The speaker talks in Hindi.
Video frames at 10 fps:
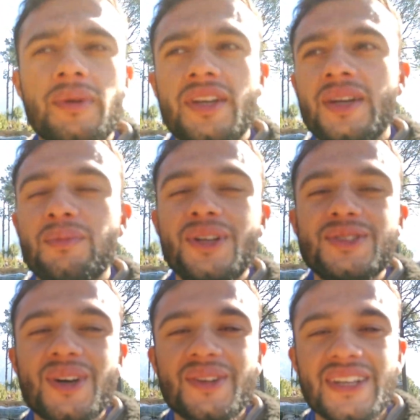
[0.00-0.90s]
अभी
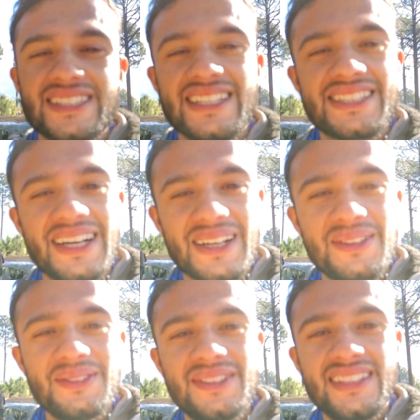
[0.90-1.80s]
पुलिस वाले के साथ जा रहा
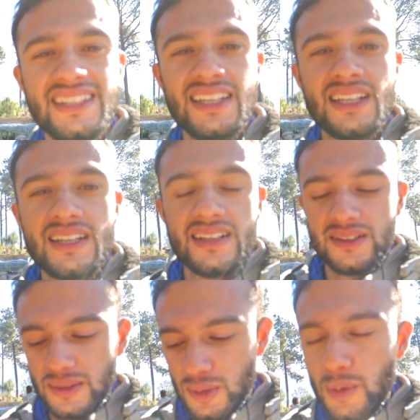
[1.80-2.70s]

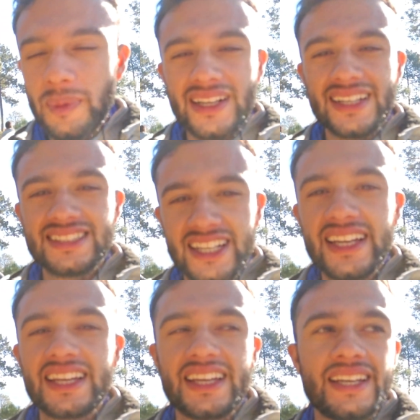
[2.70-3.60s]
हूँ ऊपर
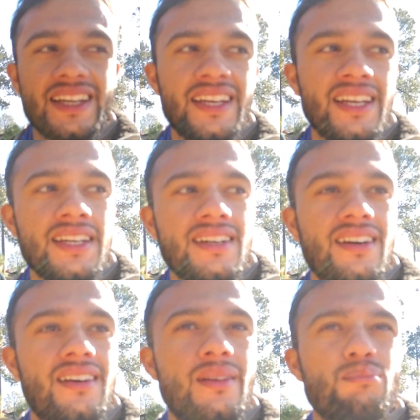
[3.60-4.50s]
जाएंगे
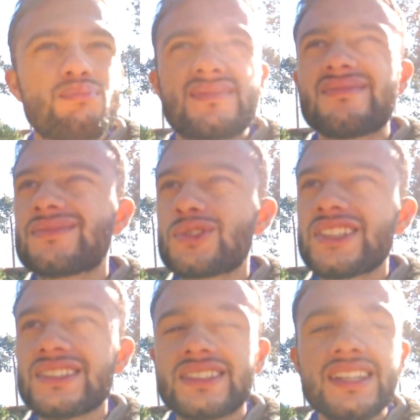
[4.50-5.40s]

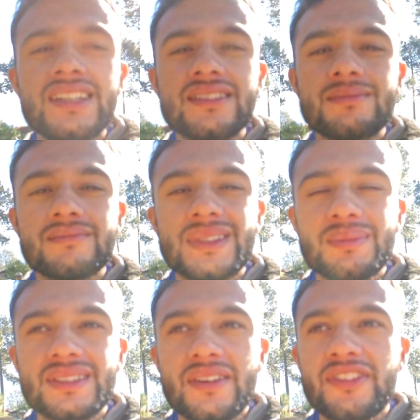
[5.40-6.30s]
थोड़ी सी सीरी
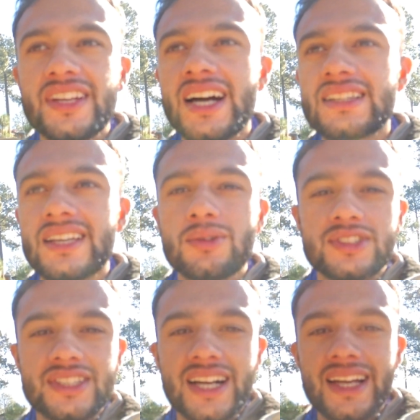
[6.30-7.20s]
मतलब तफरीहत के कुछ
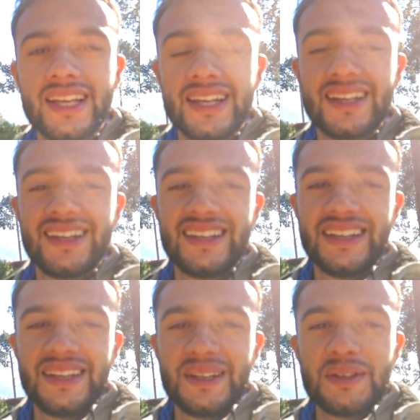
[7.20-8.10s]
जगह है लेकिन
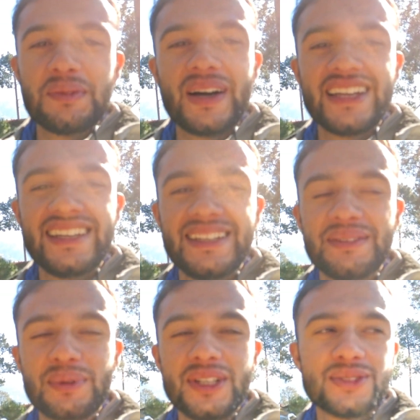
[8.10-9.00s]

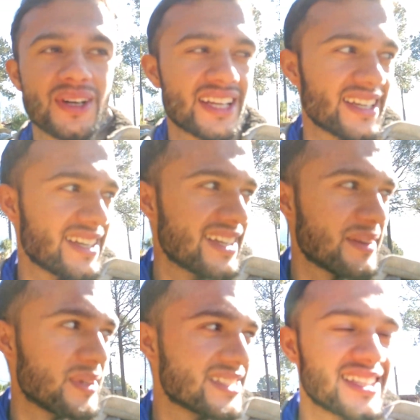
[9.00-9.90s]
भाई पुलिस वाला कह रहा है
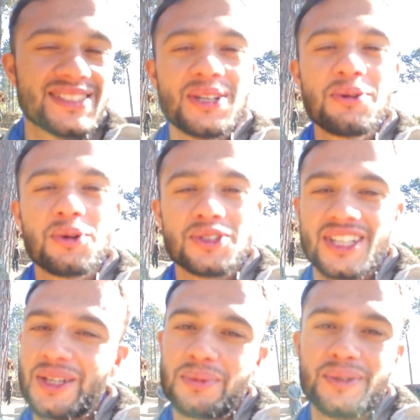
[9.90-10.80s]
कि मेरे साथ जाओ और
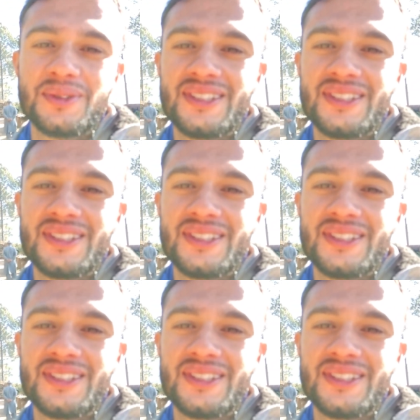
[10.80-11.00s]
चाय पियो